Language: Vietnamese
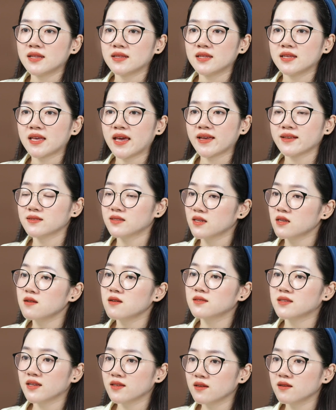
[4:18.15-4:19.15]
thì anh sẽ
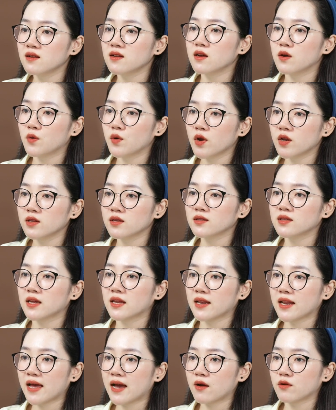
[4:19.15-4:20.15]
đưa ra những lời khuyên như thế
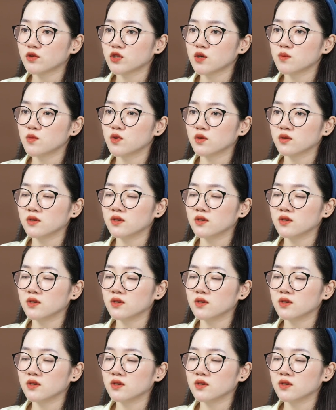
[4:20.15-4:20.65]
nào cho một